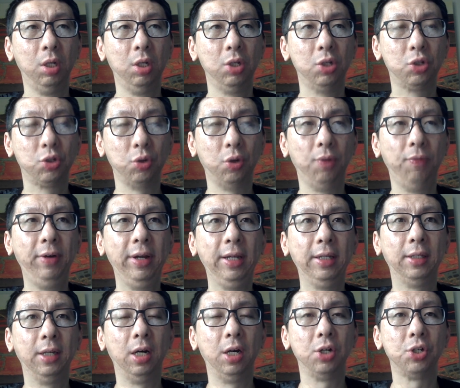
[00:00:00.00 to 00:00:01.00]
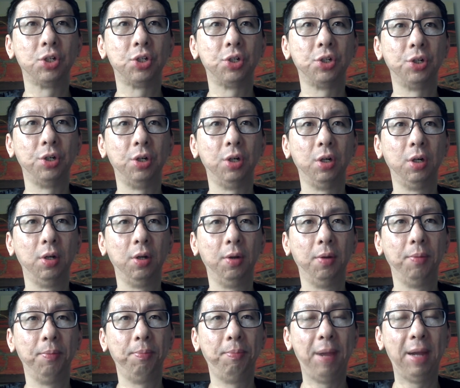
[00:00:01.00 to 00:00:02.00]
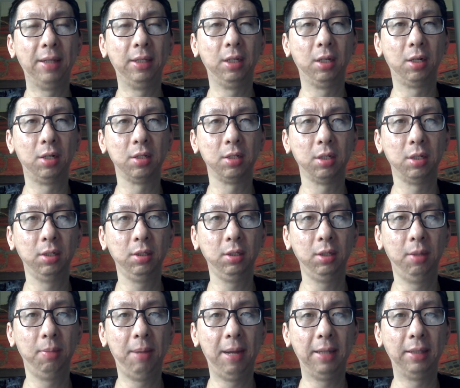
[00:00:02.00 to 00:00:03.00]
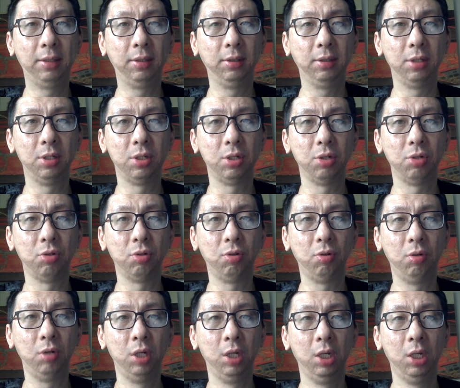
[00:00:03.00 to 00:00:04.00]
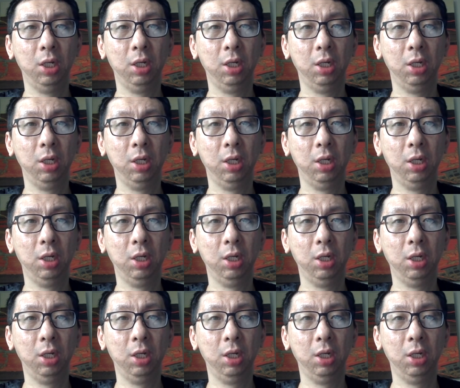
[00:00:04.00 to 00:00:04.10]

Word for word: 所谓的，是拜登儿子亨特拜登的这种